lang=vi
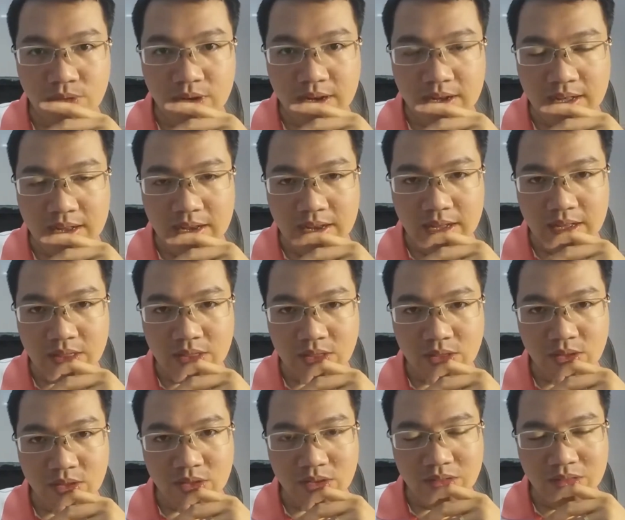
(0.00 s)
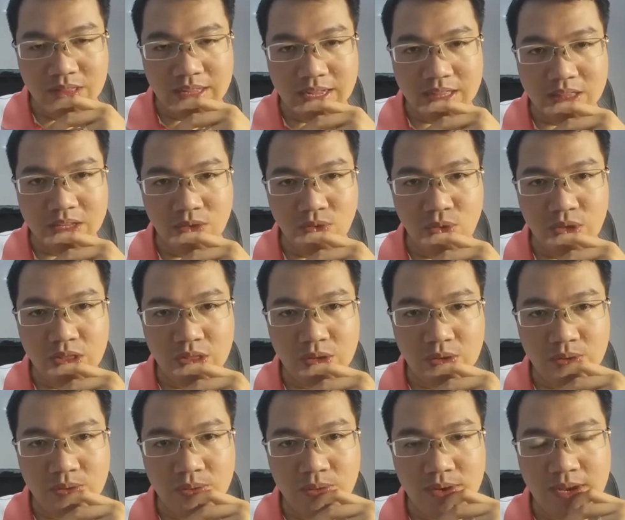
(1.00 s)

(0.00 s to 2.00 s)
của hắn làm làm tớ 运 động